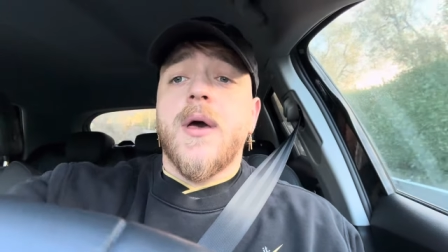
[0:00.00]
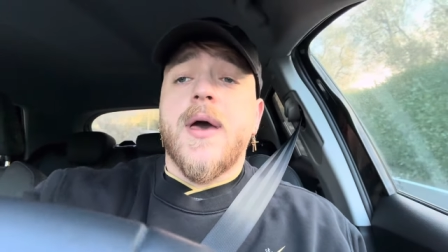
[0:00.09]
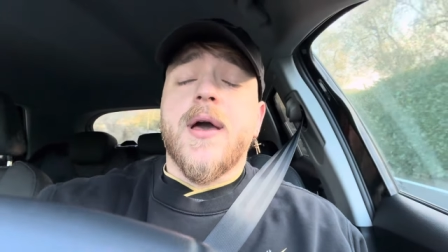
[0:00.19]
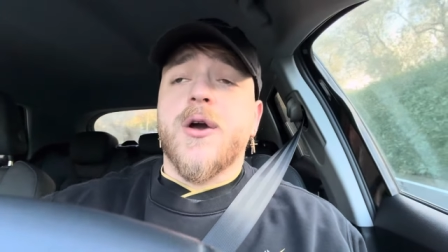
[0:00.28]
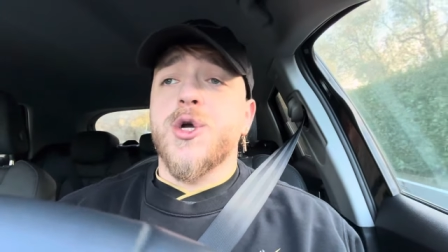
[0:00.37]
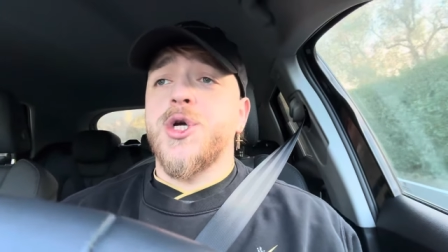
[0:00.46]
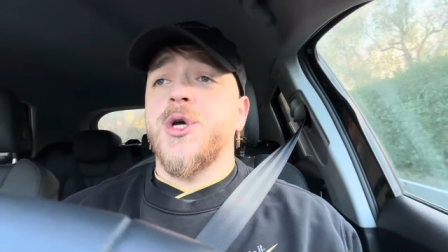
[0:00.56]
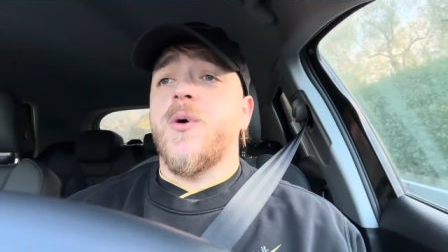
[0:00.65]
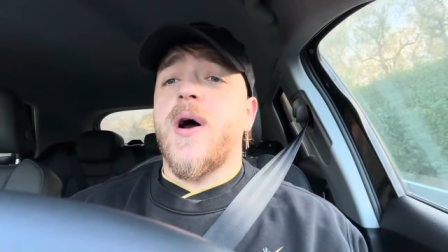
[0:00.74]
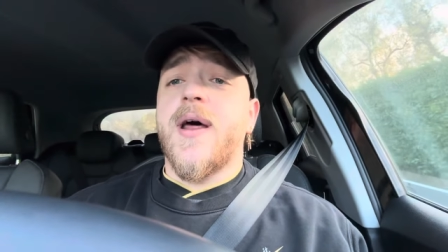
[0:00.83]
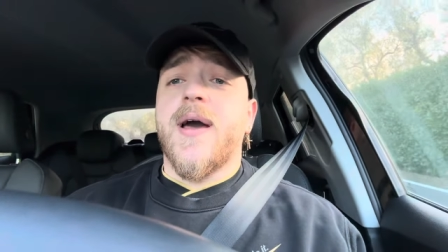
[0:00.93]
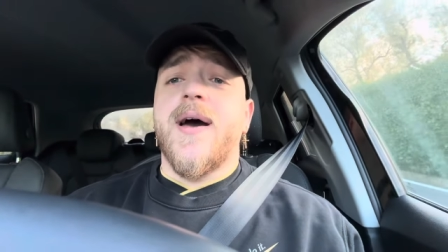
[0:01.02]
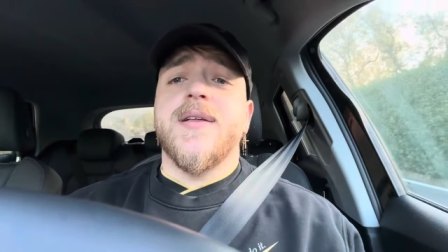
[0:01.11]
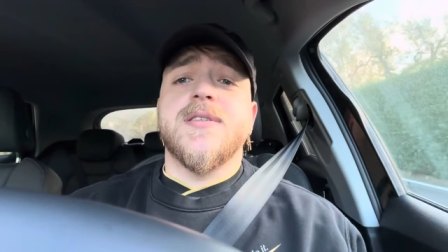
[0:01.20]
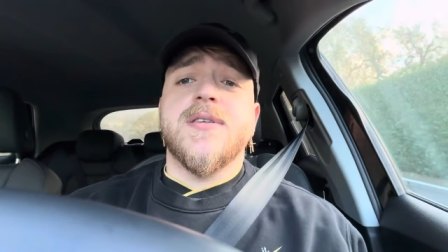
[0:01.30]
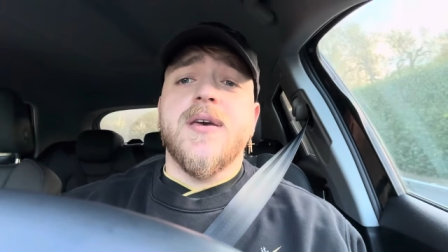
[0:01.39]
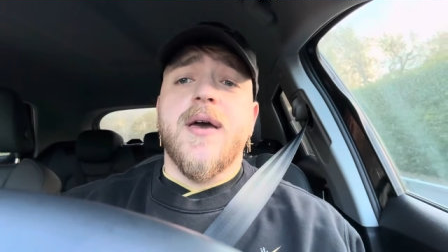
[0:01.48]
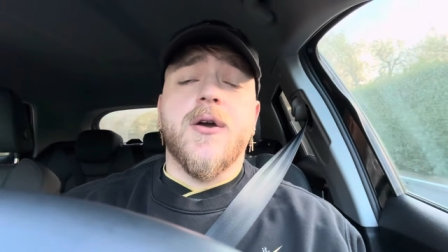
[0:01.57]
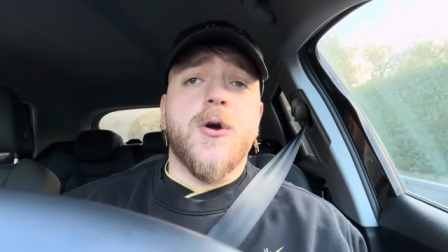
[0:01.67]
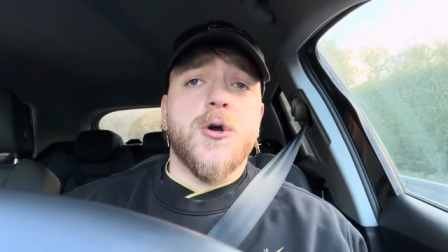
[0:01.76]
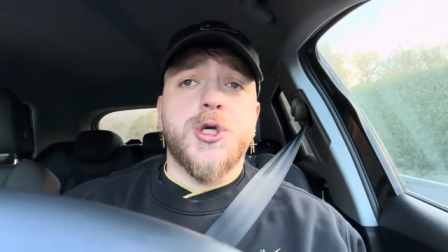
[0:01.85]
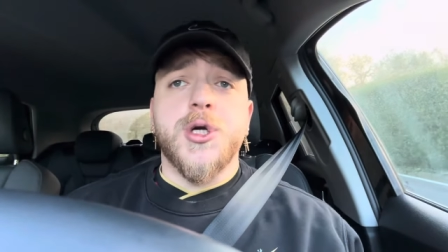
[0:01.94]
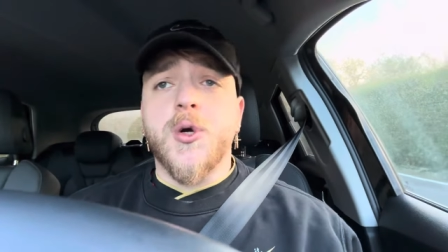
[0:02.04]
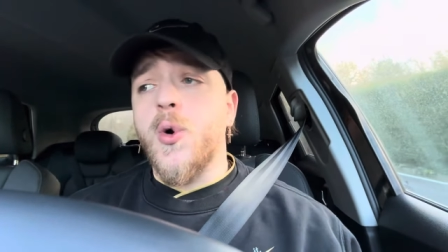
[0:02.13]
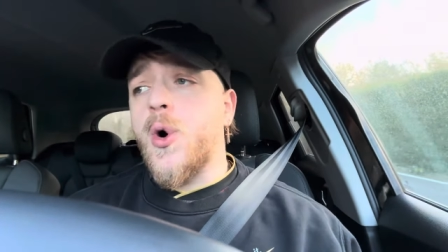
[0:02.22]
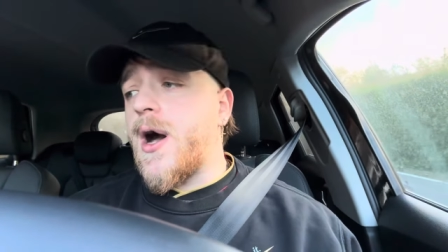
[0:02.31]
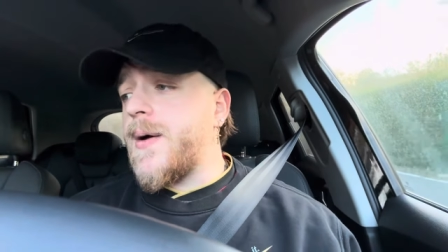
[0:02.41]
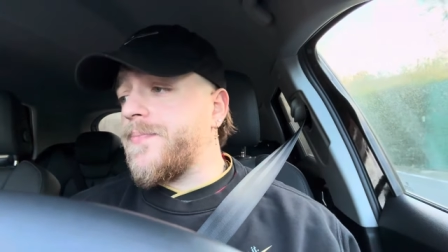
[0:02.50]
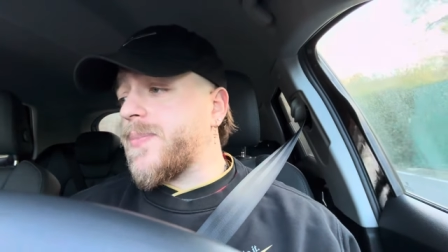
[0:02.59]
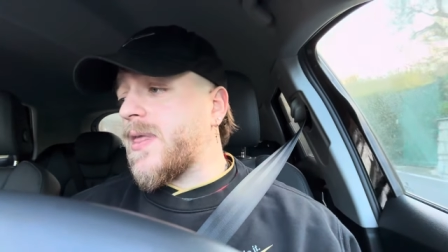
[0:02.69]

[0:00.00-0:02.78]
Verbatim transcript: Eccoci qua ragazzi, eccoci qua.